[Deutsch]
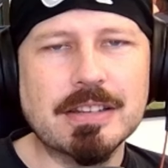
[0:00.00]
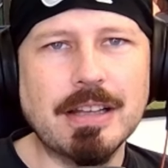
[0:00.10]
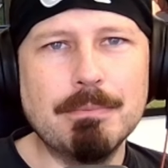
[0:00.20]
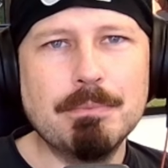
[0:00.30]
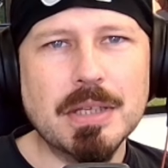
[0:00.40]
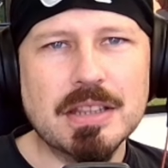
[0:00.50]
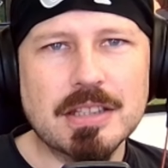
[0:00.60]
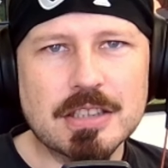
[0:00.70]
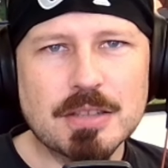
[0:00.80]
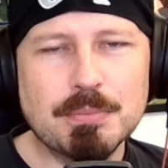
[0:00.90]

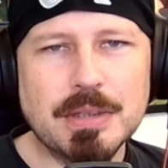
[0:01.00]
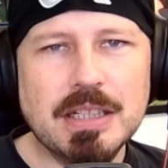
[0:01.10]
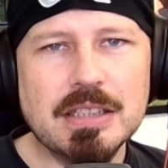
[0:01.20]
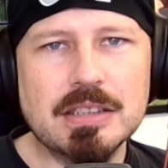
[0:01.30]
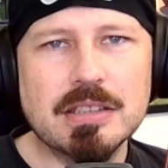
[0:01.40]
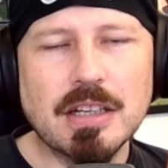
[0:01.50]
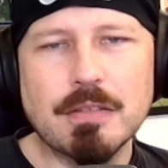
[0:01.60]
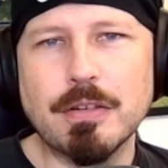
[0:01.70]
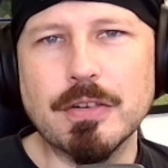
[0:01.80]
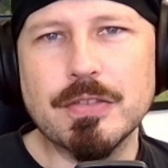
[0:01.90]
damit das Bild
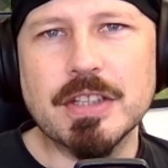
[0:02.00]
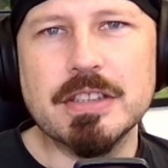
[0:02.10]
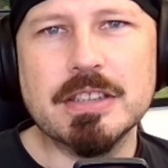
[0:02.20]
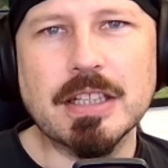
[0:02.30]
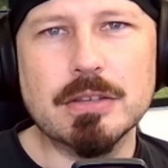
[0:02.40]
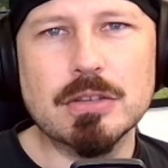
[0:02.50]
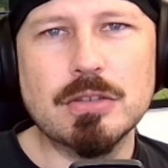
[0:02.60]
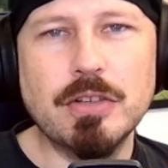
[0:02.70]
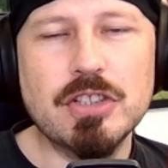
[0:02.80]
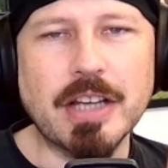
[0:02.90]
von der Nintendo
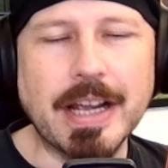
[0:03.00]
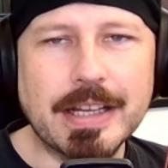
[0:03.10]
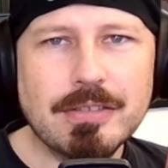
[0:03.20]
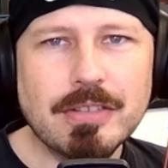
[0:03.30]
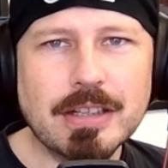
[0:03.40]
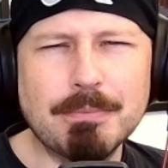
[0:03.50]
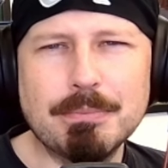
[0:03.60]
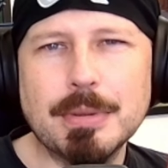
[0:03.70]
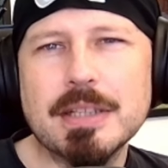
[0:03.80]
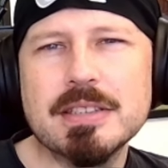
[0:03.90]
Switch entweder
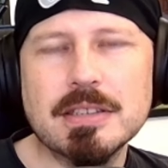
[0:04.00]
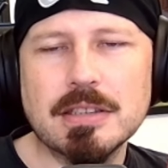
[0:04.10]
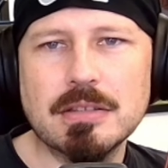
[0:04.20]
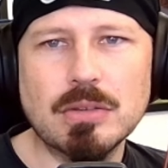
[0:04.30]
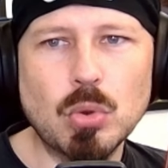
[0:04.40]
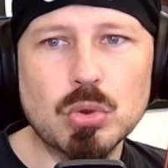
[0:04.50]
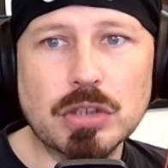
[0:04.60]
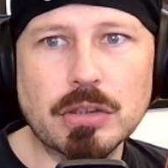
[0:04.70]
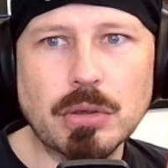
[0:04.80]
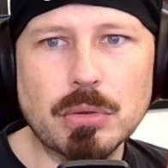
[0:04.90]
besser
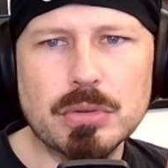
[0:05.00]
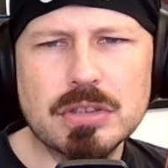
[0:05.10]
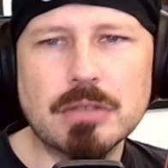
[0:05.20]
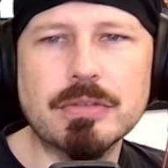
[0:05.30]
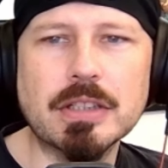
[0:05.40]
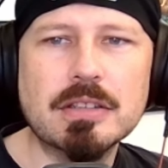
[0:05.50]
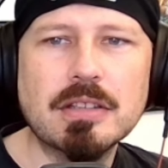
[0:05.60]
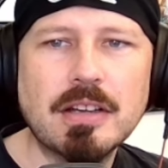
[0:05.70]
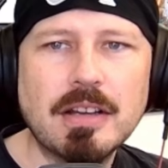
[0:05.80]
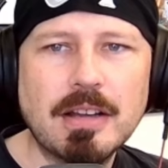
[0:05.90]
oder größer wird,